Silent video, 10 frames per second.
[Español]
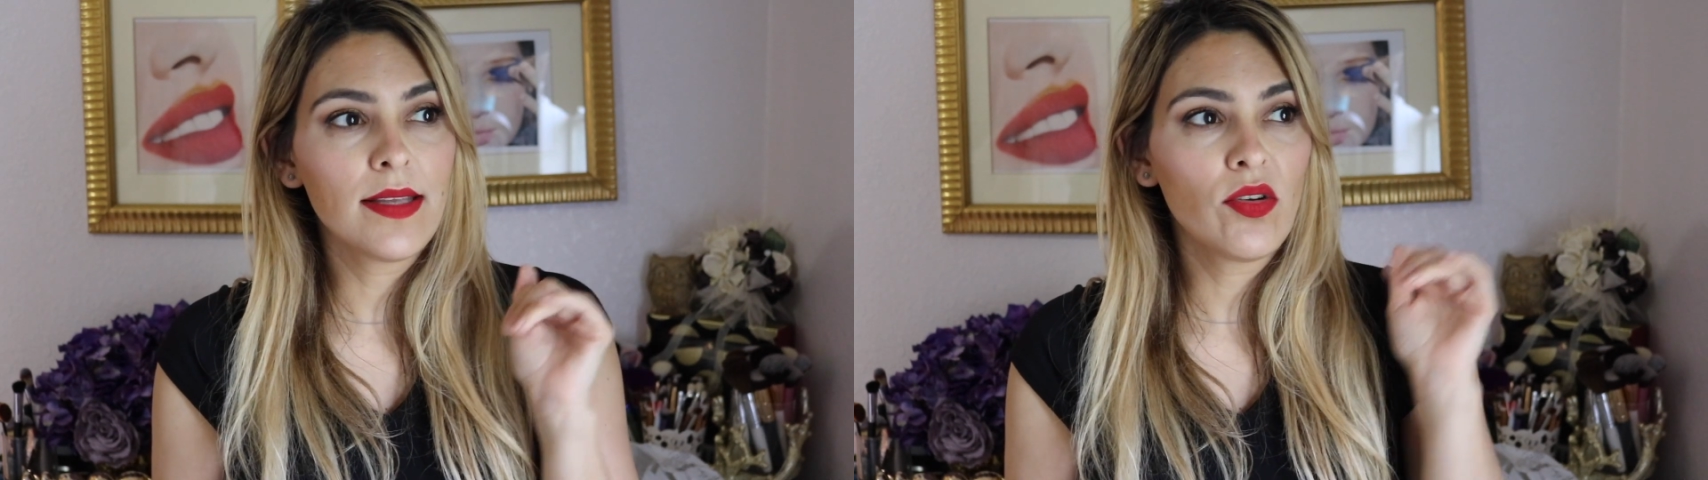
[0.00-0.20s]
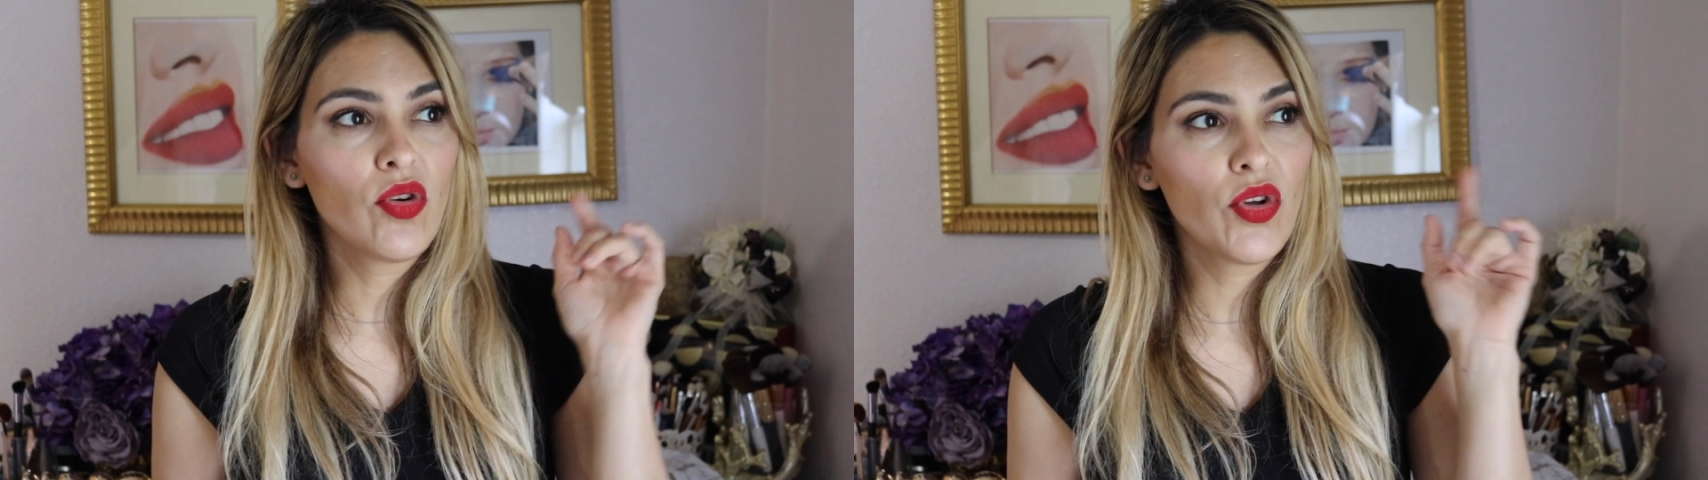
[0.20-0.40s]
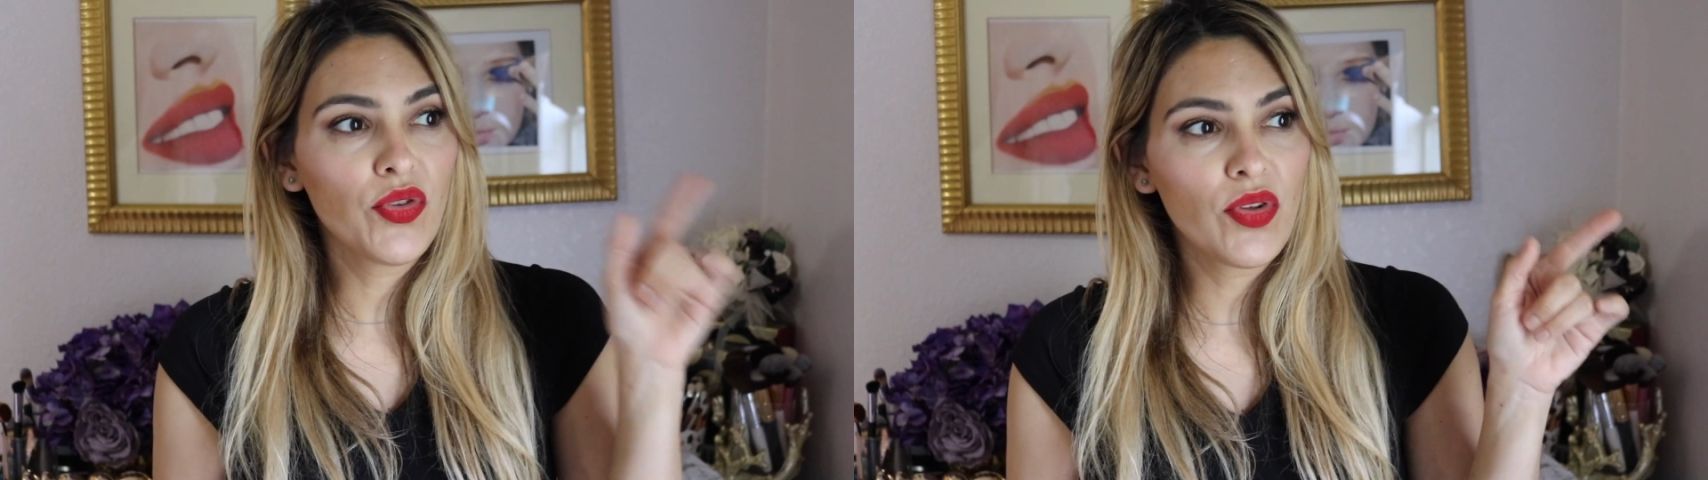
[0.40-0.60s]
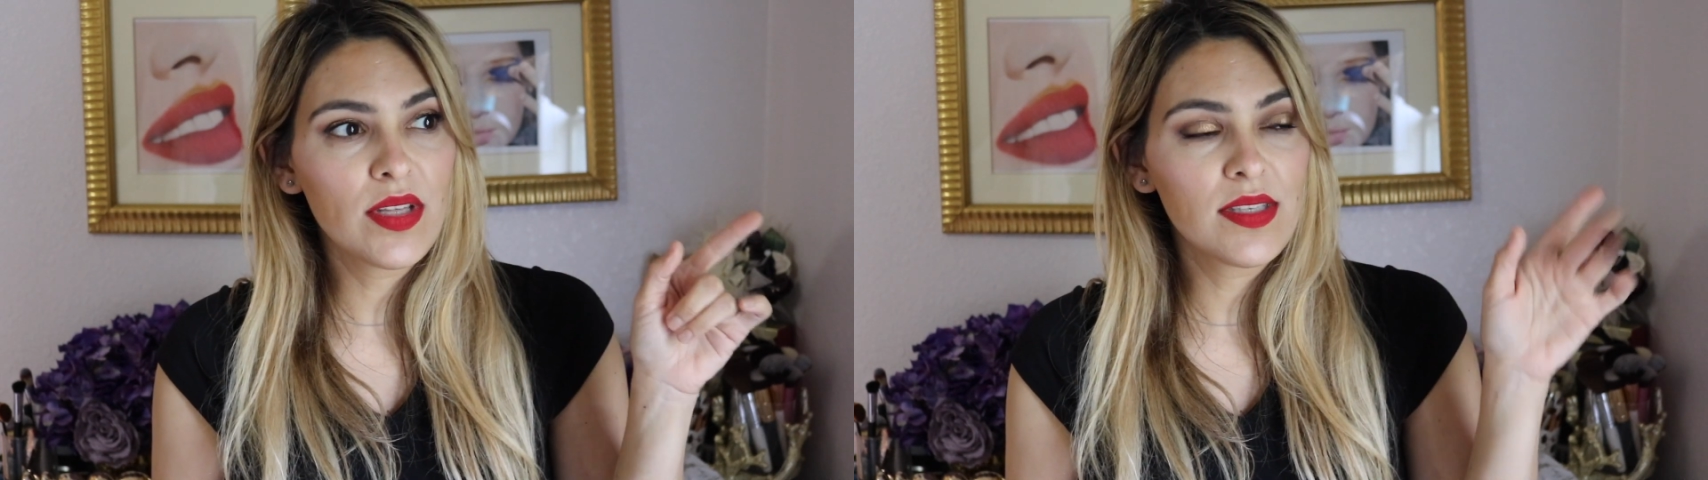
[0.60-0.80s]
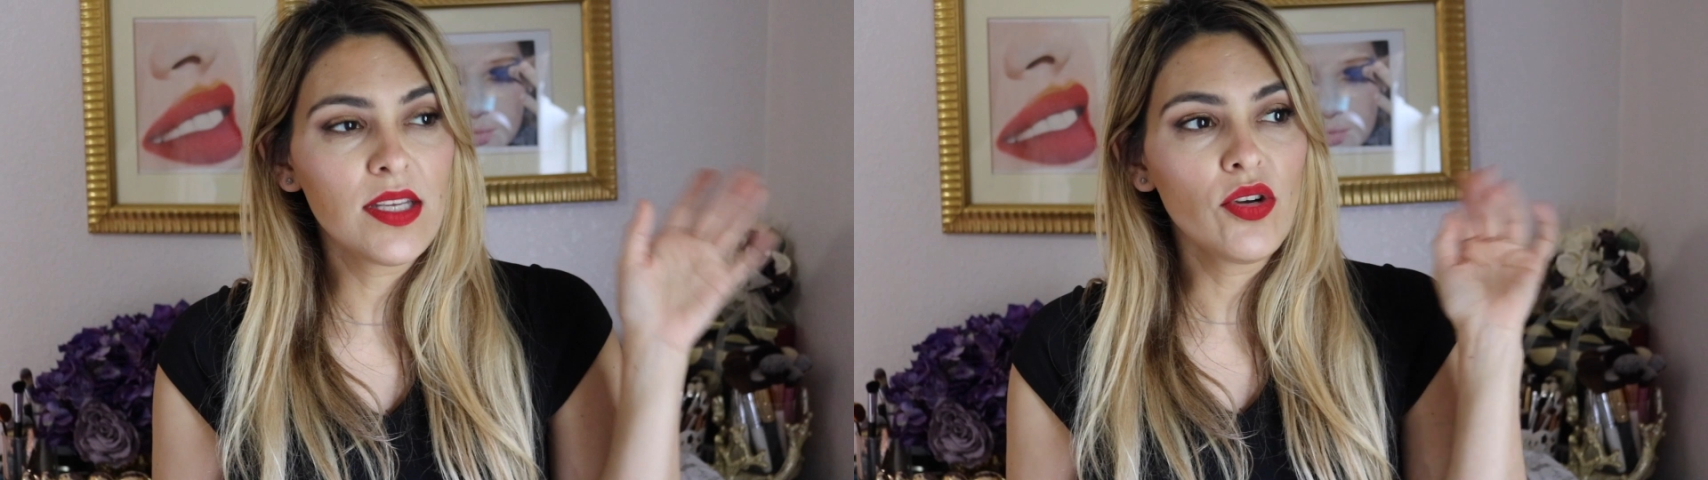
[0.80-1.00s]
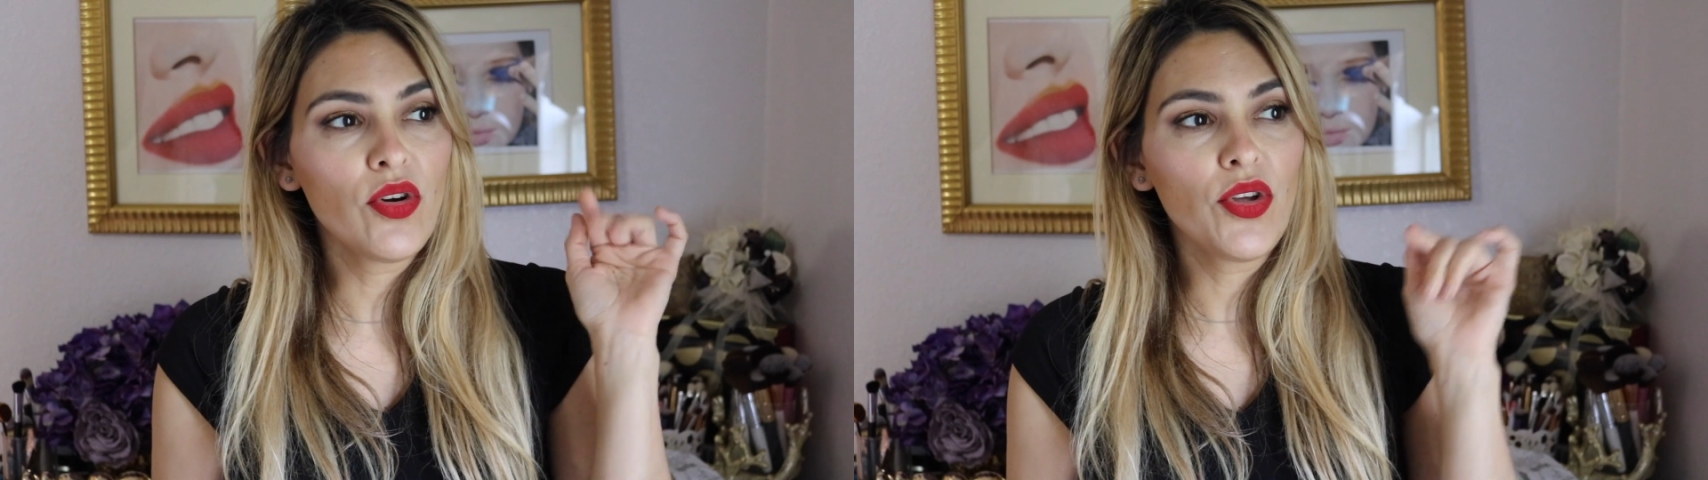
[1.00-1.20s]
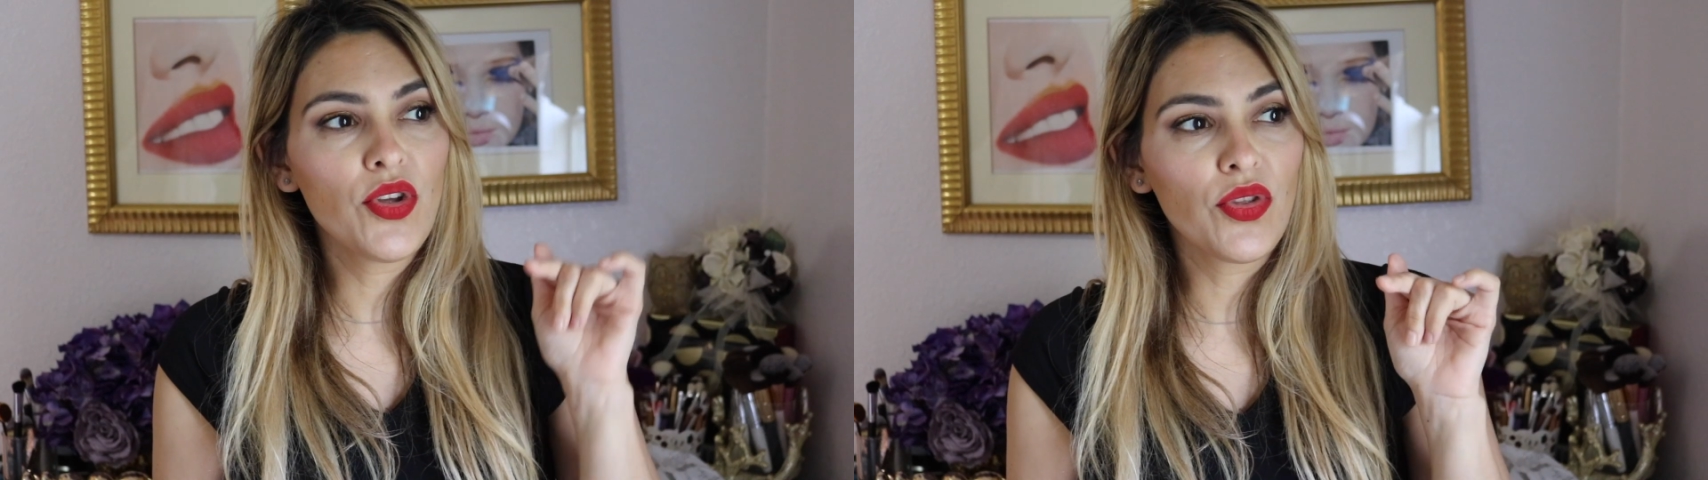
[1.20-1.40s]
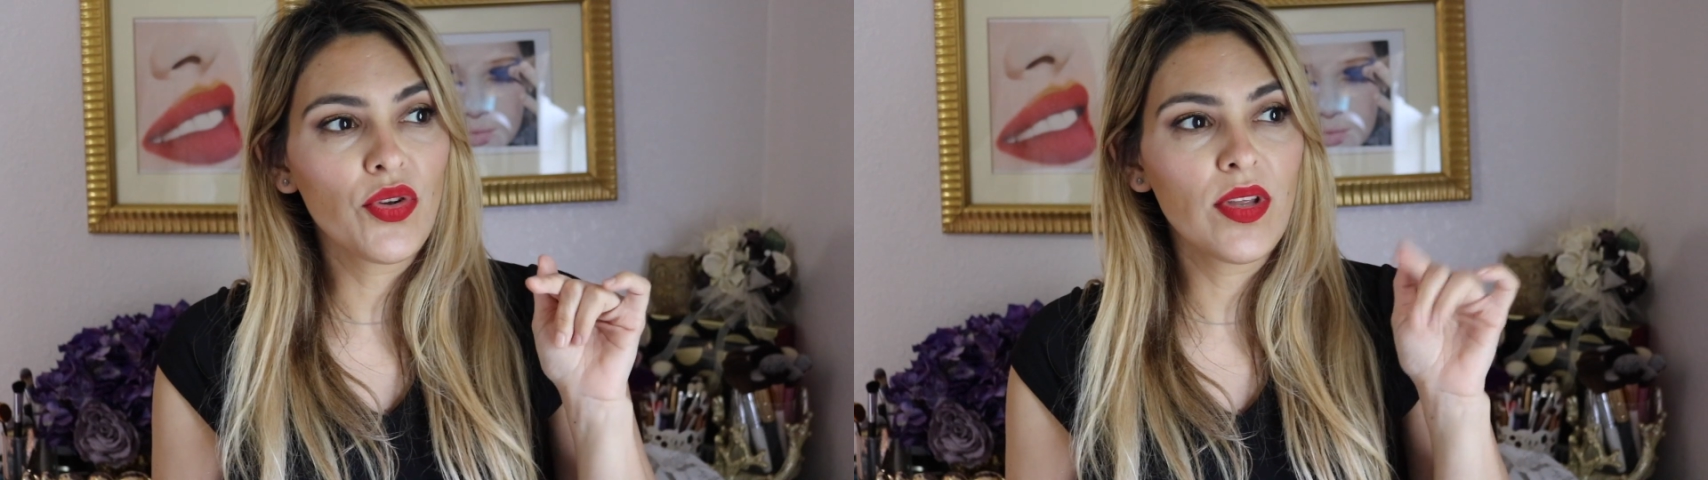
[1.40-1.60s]
tengo otro de 5
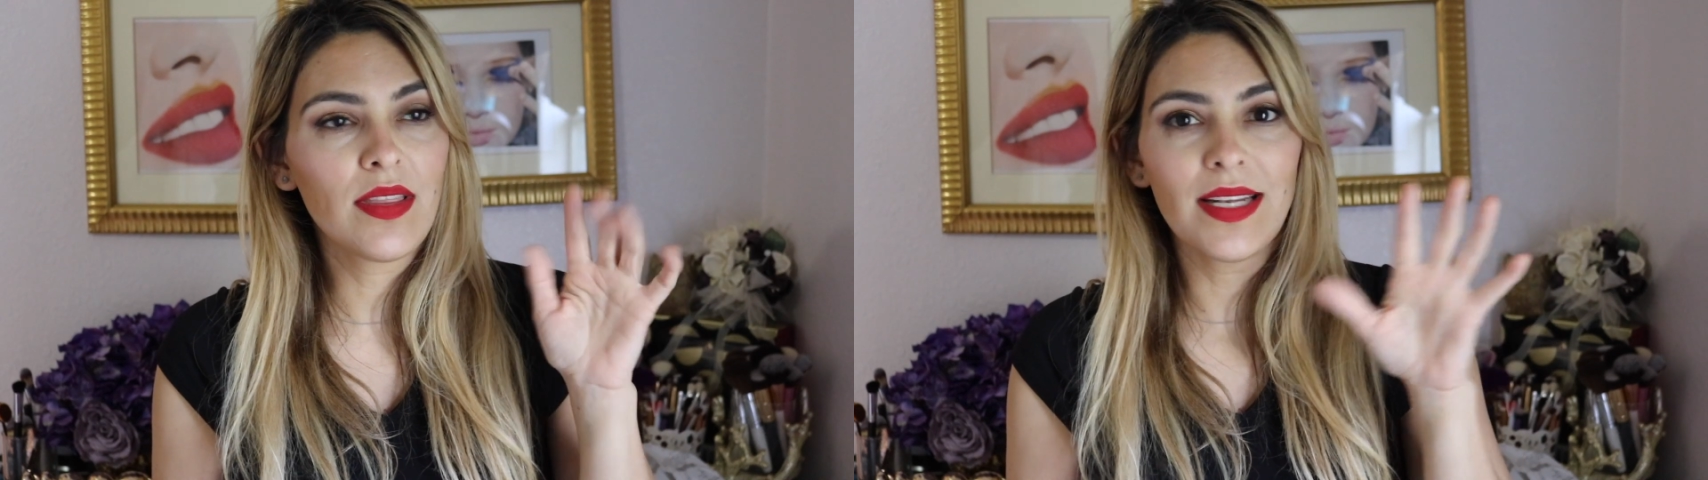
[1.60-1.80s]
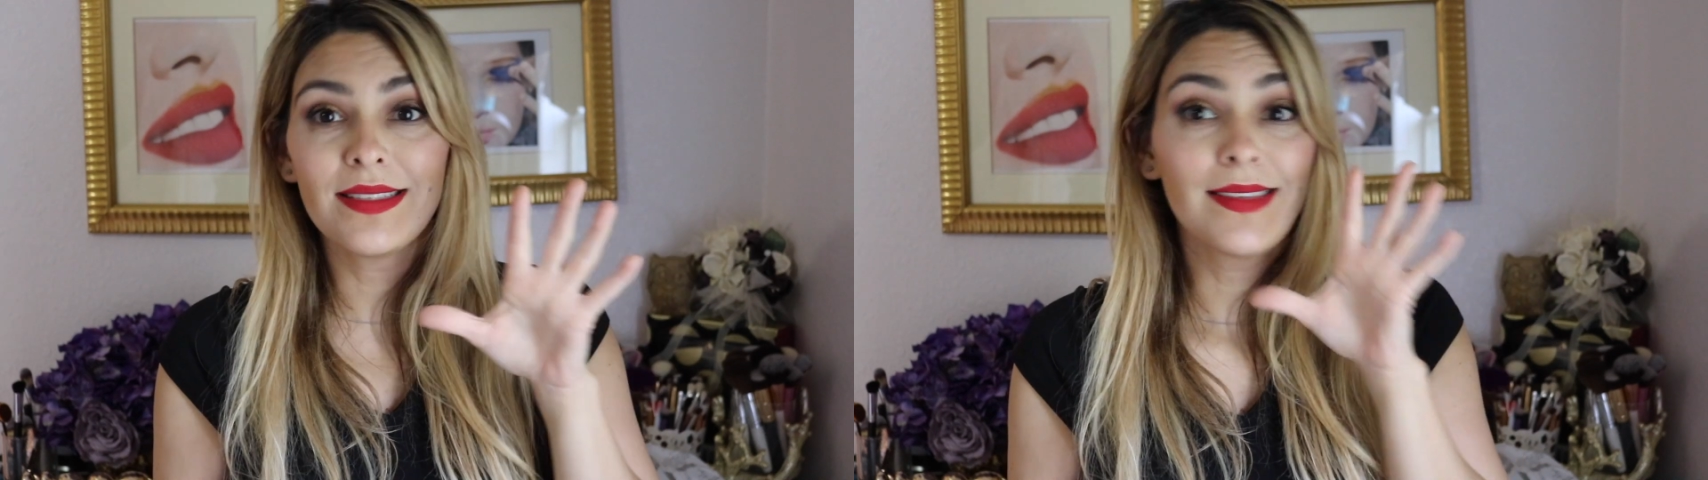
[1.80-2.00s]
y otro de 3.